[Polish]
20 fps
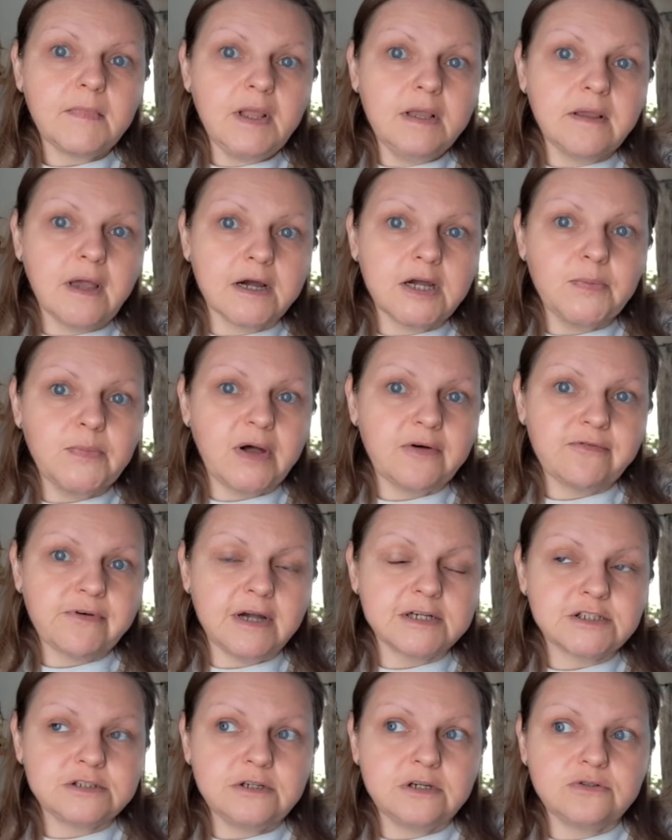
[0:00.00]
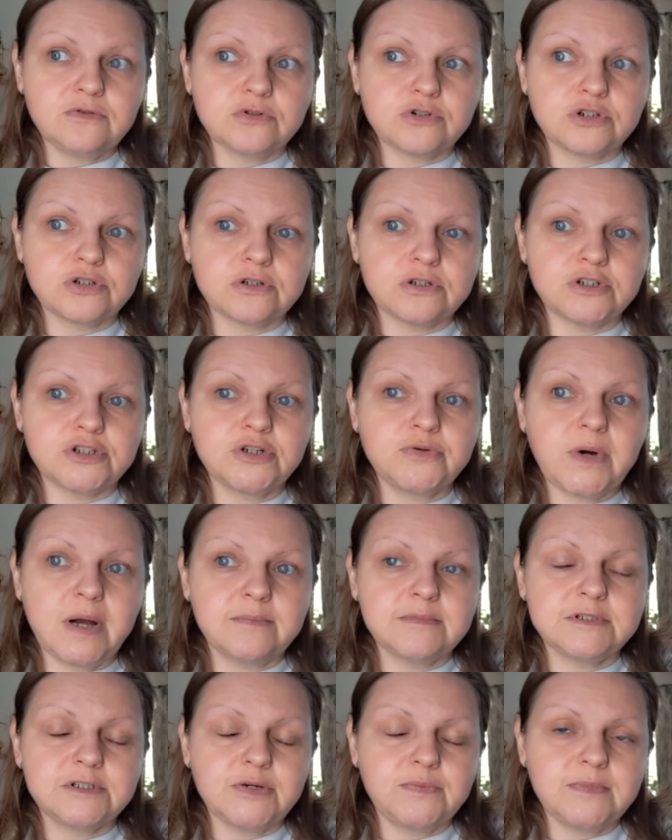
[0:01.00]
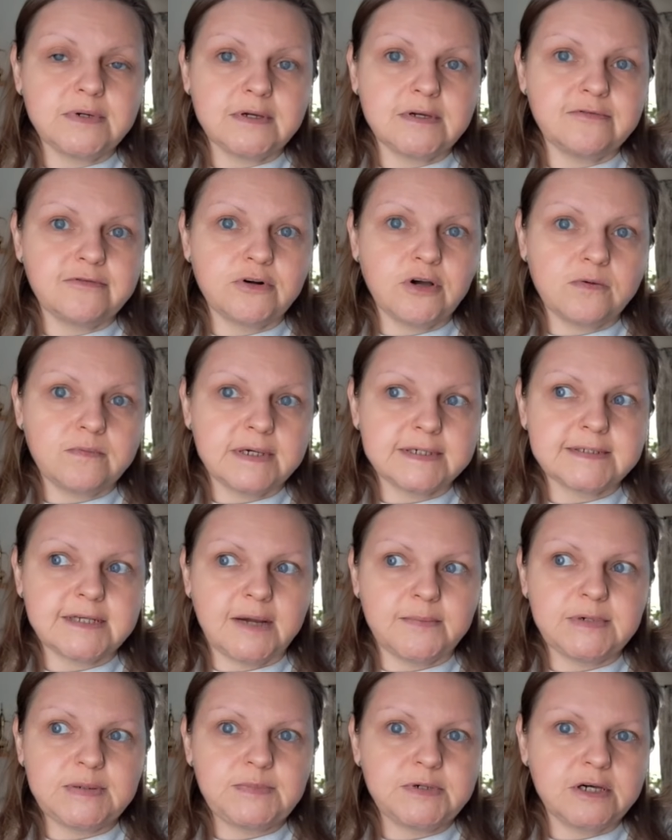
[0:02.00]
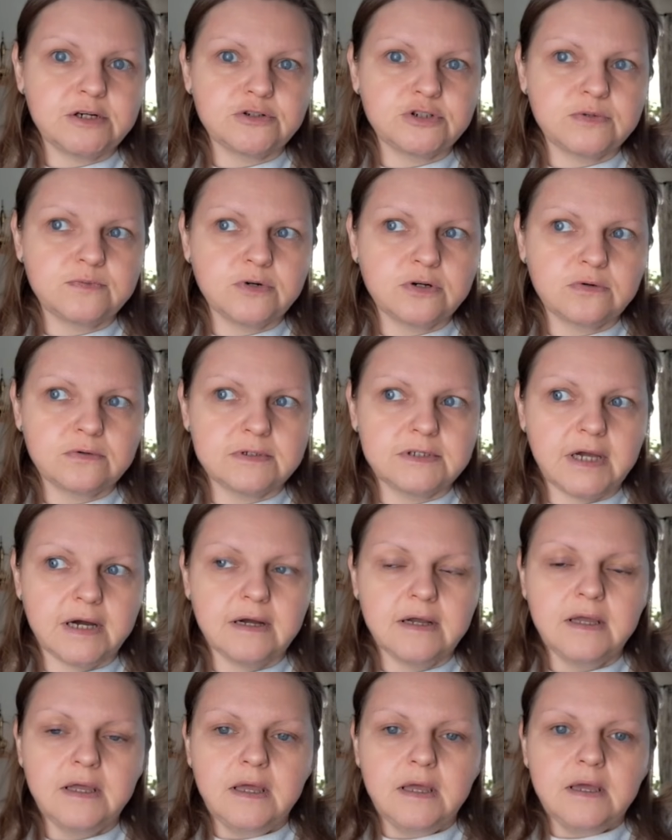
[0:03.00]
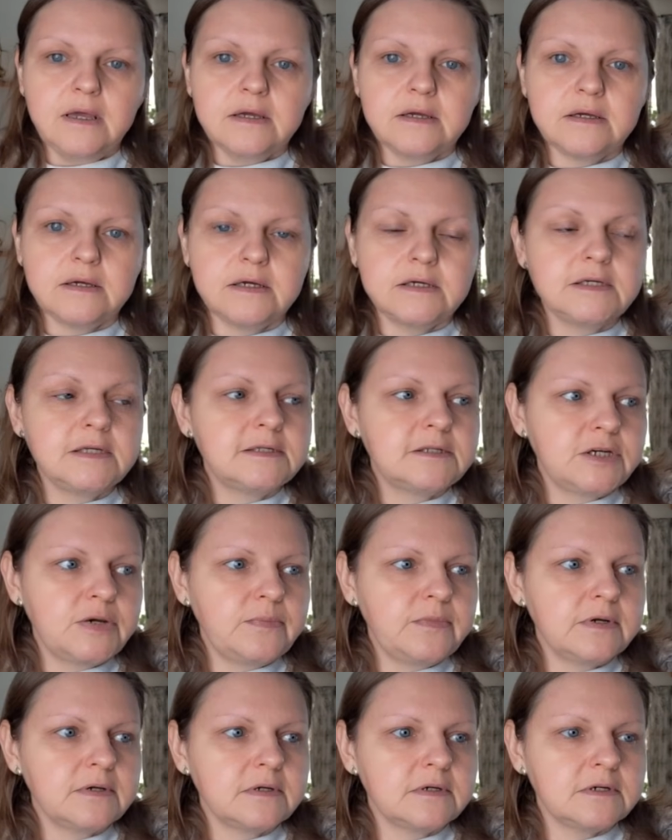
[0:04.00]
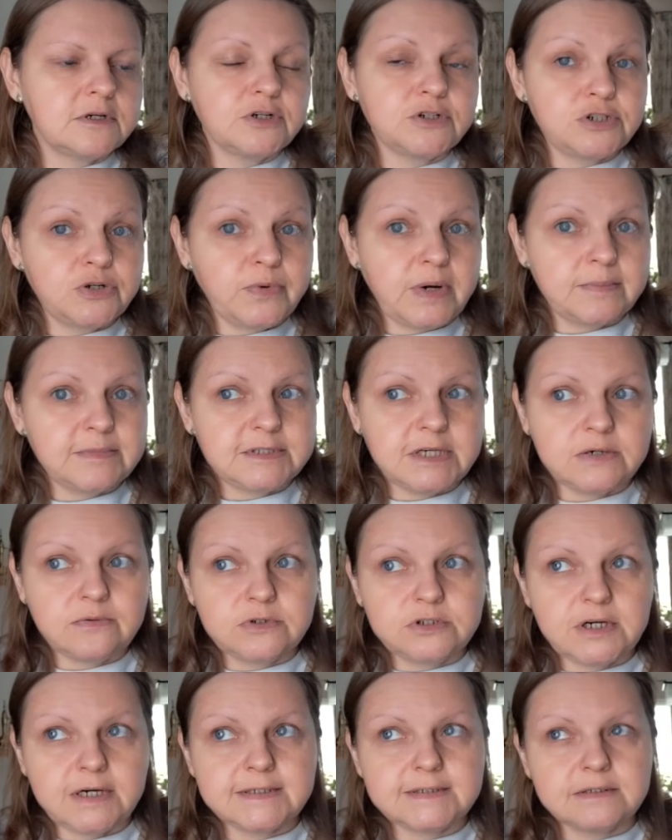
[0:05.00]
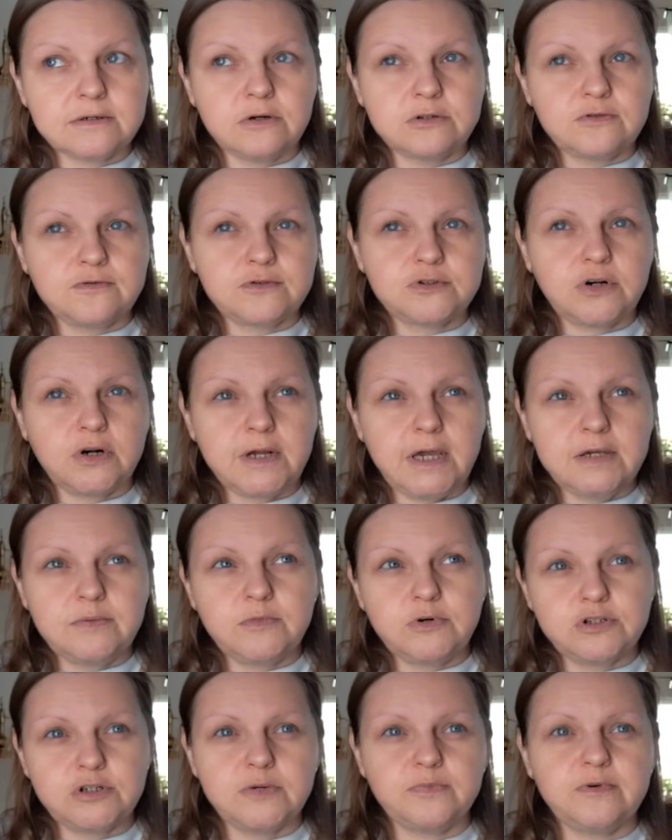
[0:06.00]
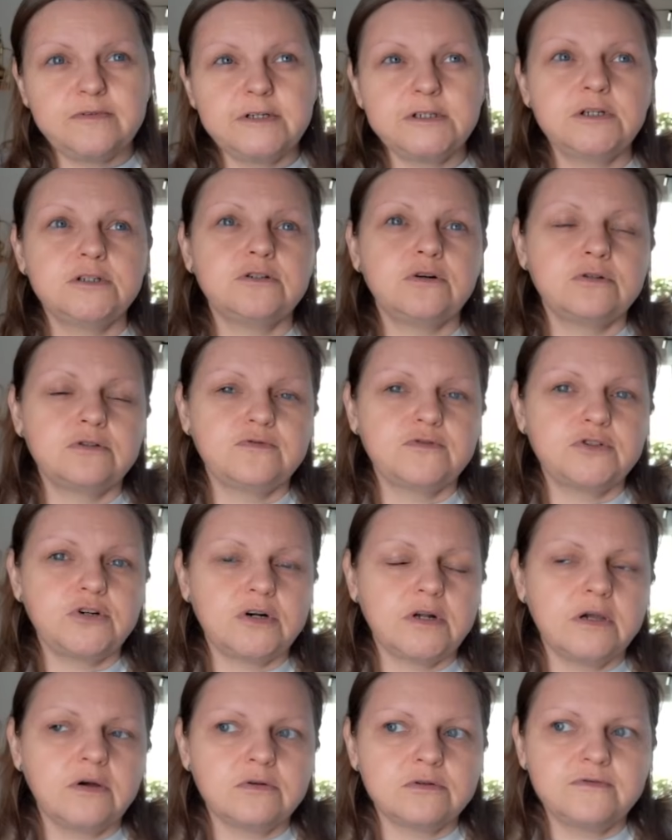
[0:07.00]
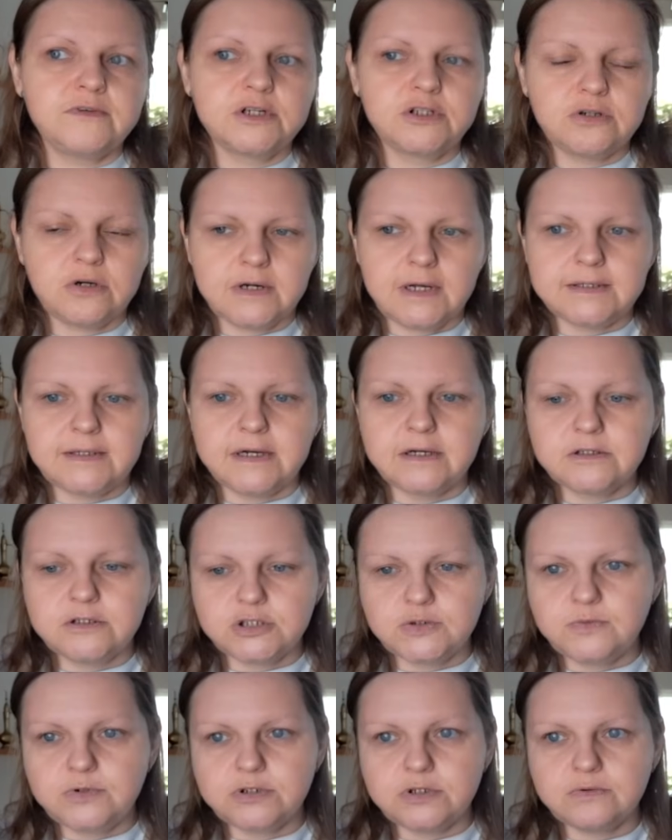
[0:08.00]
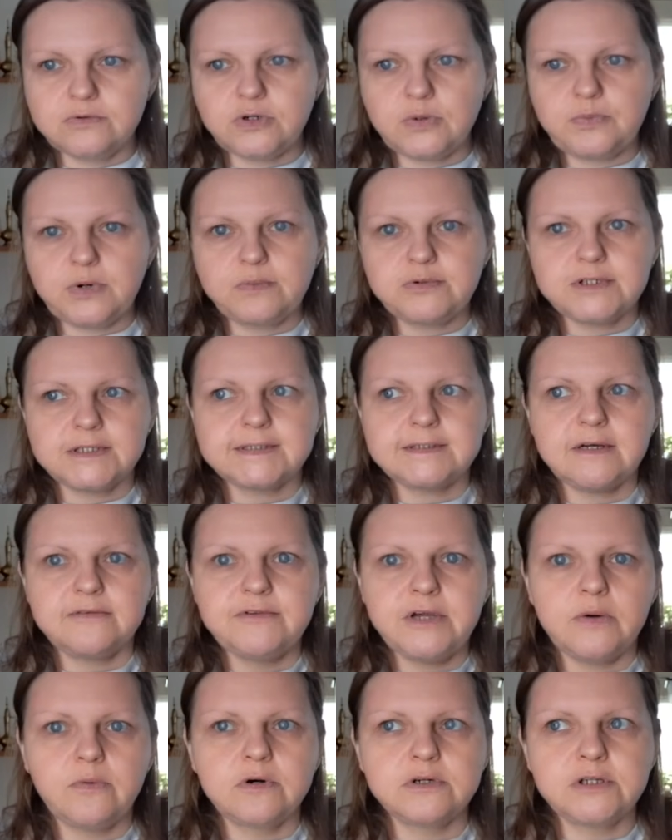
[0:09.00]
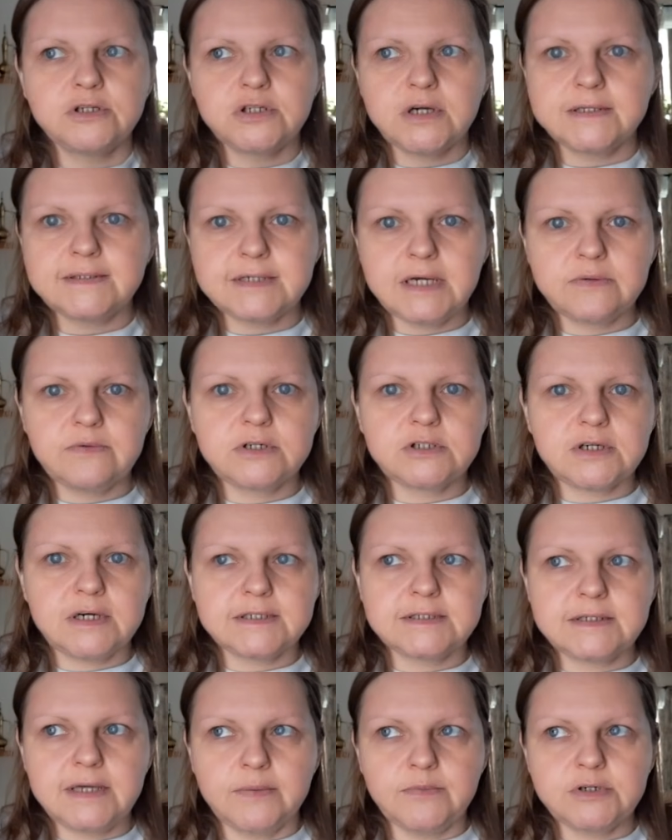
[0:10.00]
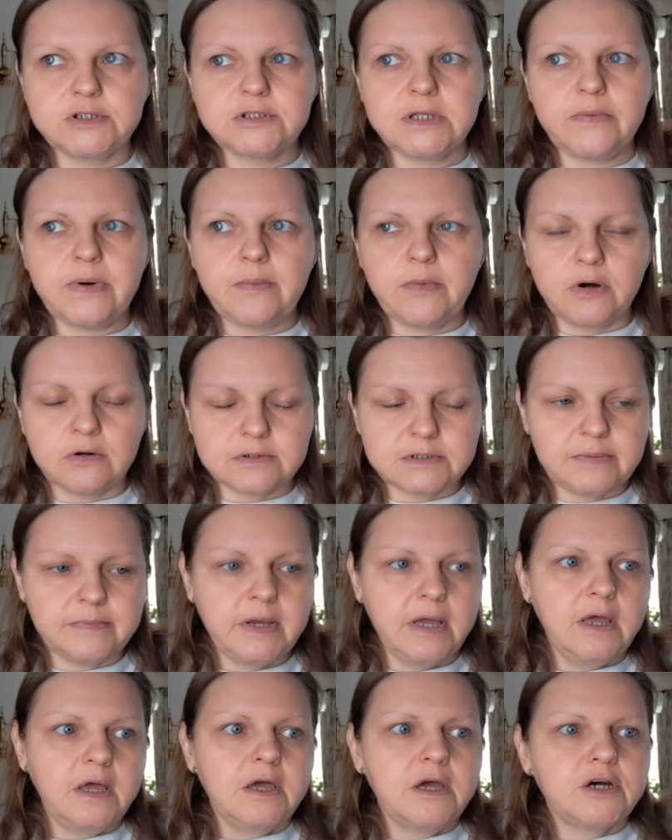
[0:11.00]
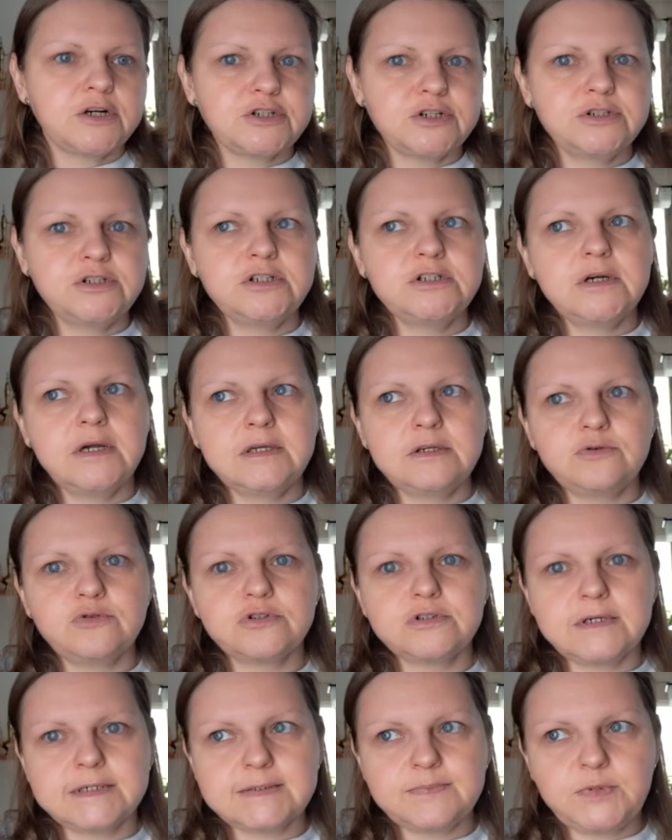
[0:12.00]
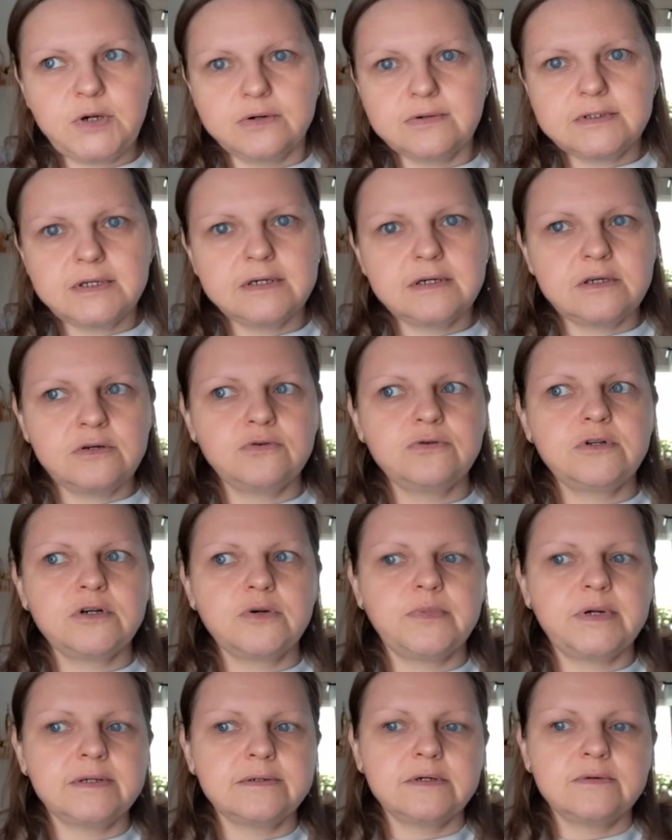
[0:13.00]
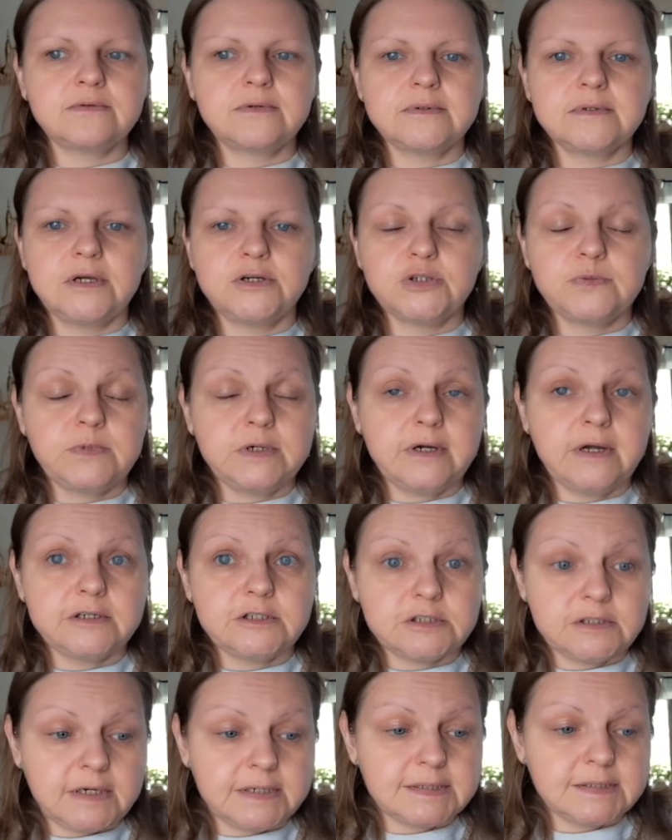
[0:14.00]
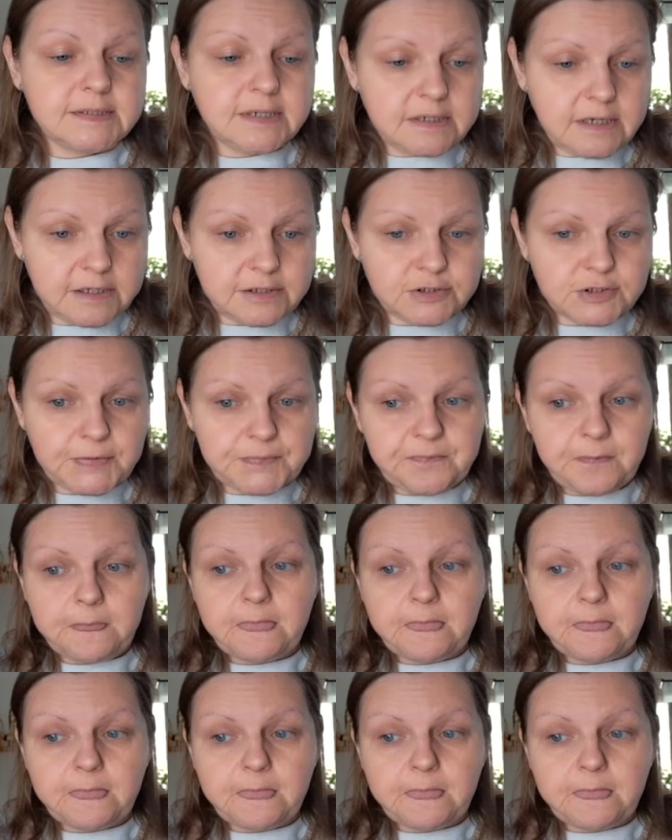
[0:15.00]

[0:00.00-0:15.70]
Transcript: Ja chyba właśnie już żyłam tymi vlogmasami, 1 grudnia. E, I tym e, żyłam cały czas od wczoraj, można powiedzieć od wczoraj, od wieczora, tak gdzieś mi się to poprzestawiało. Dzisiaj cały czas ja myślałam o tym, że dzisiaj już jest piątek i jutro będą tutaj śmigać na zajęcia.